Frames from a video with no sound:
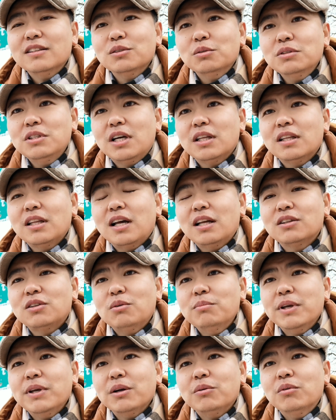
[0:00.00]
从加拿大
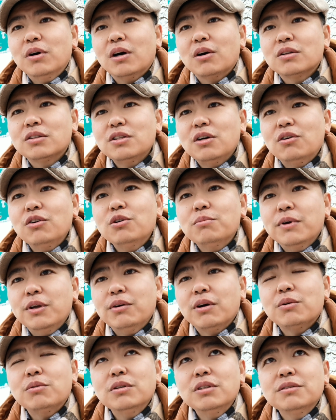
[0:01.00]
到美国交六美
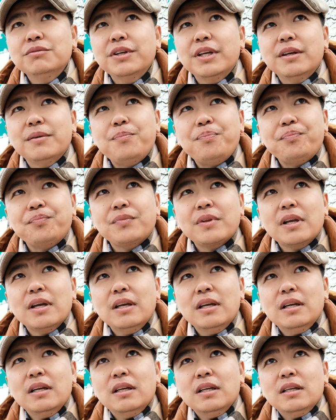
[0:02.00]
元过境费。
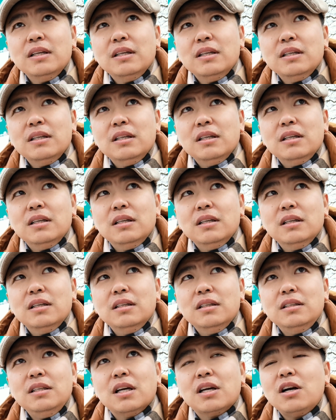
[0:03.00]

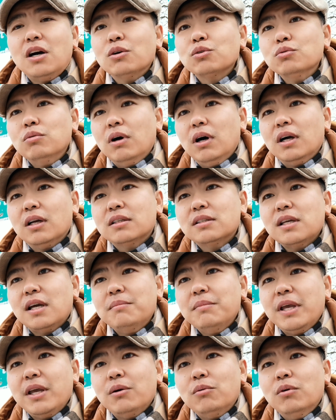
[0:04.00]
呃，也告诉我啊，在
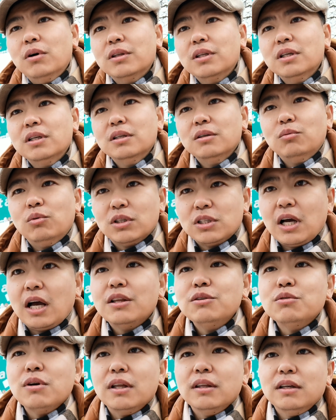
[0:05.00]
美国呢，我是
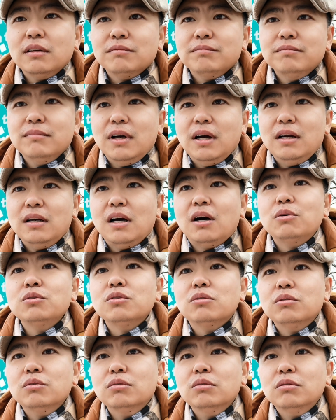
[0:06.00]
安全的啊，然后
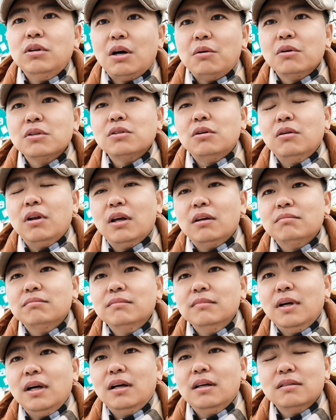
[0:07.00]
就让我走了
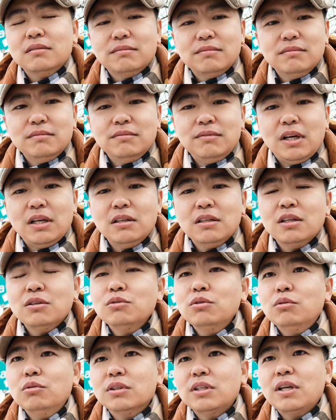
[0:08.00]
啊。反正他
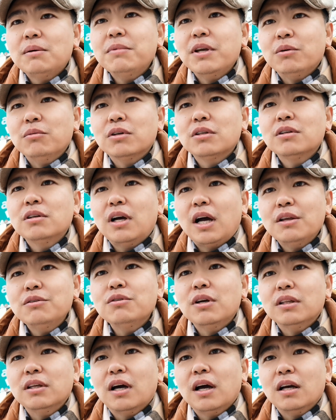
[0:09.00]
说我在美国是安
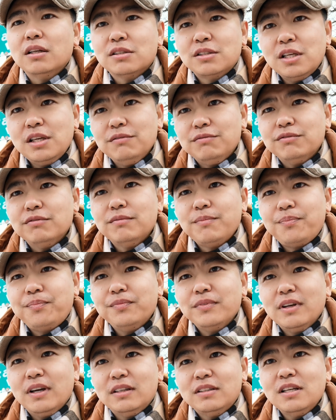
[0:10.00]
全的啊，safe
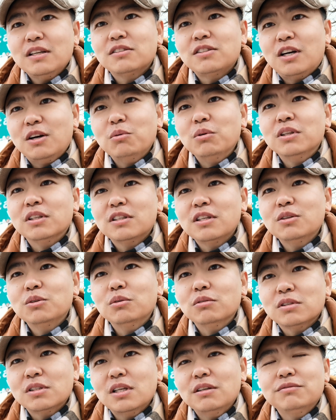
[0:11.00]
啊这个词儿我能听
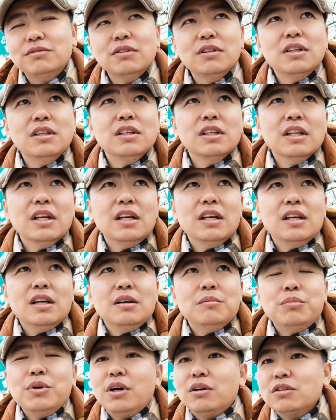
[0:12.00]
懂，safe
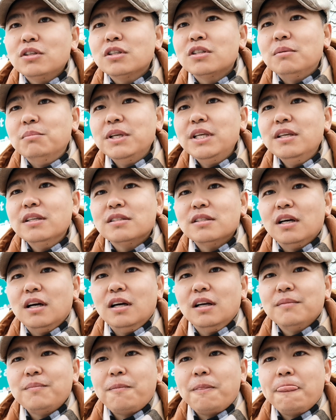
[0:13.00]
不知道是什么意思
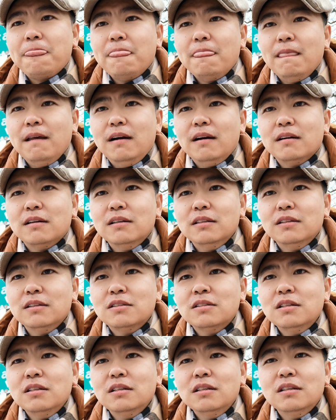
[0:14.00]
啊啊，可能
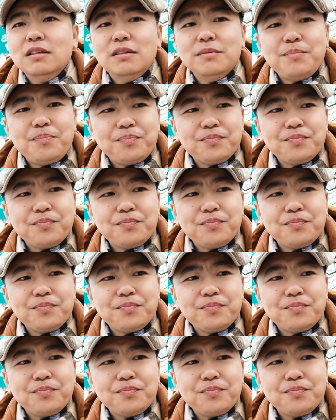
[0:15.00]
是